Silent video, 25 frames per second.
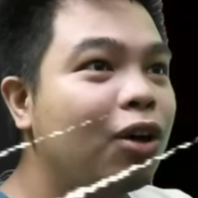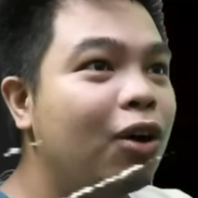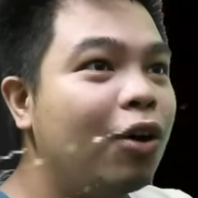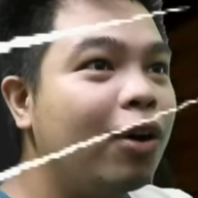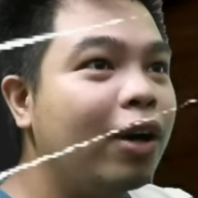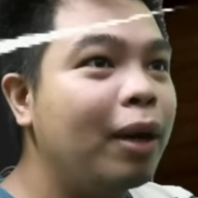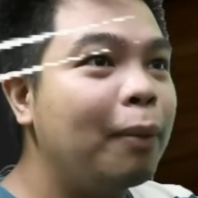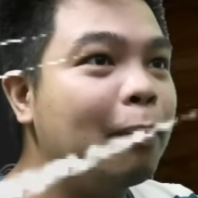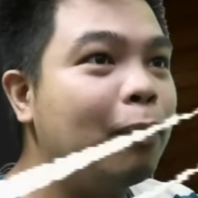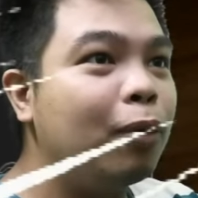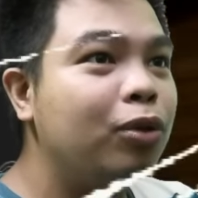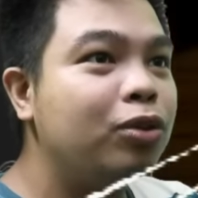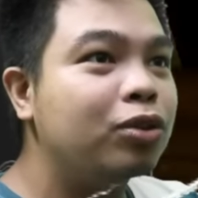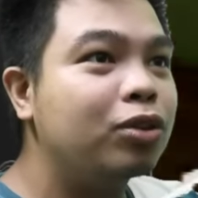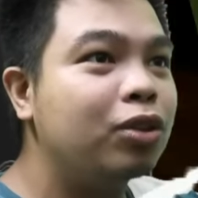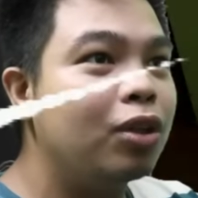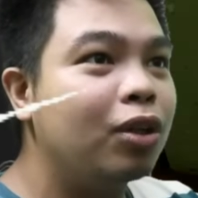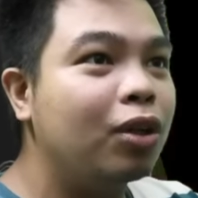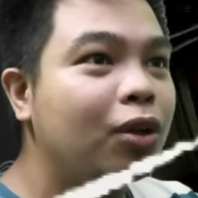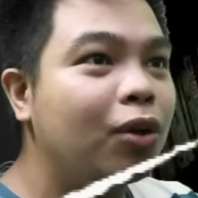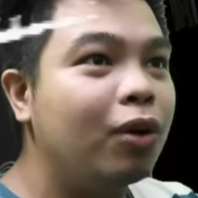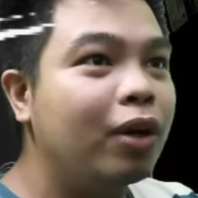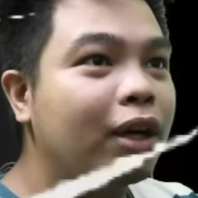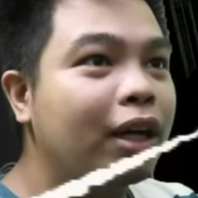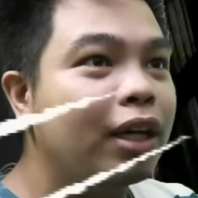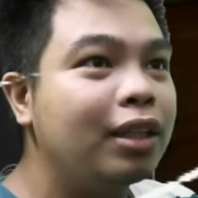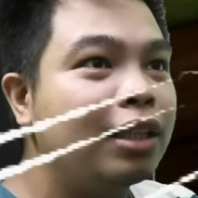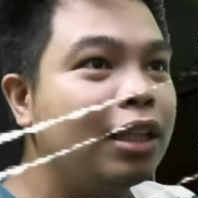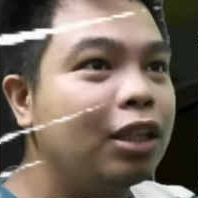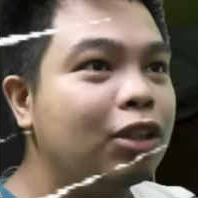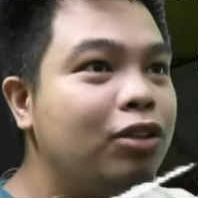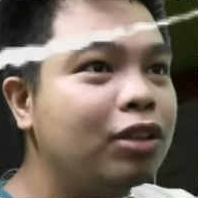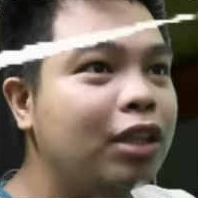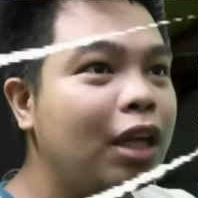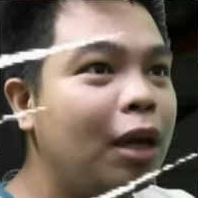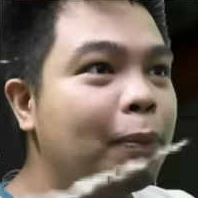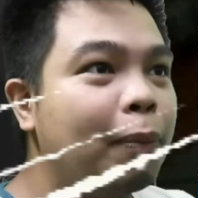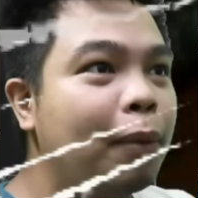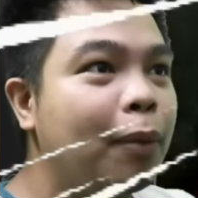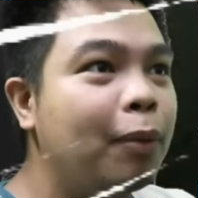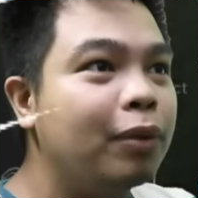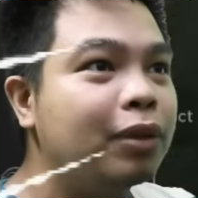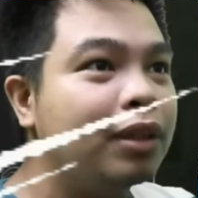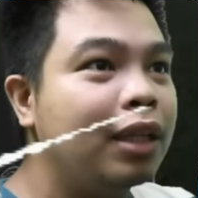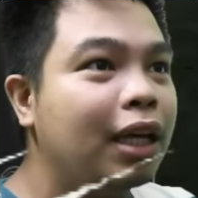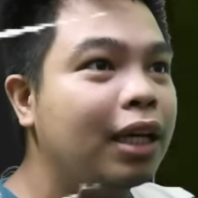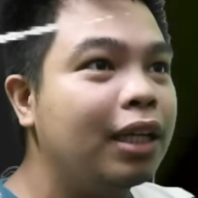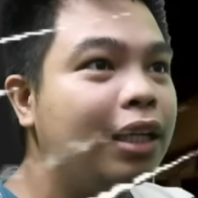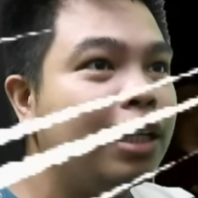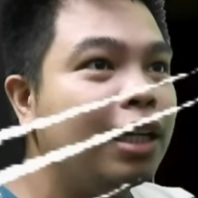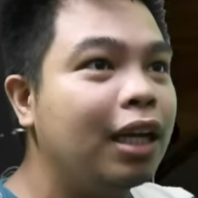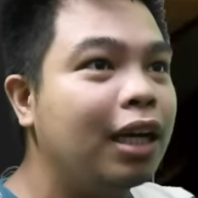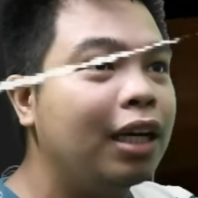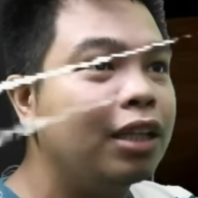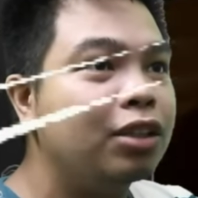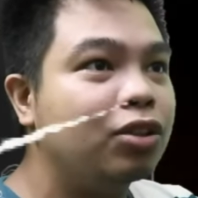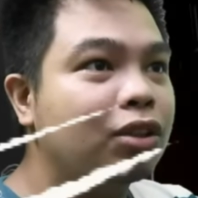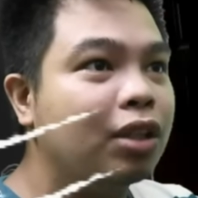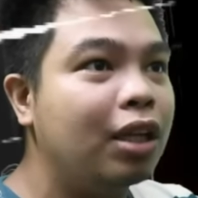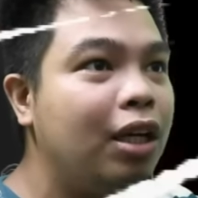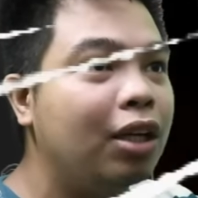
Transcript: Okay, bookstore. Okay, dito tayo pumunta kanina kaso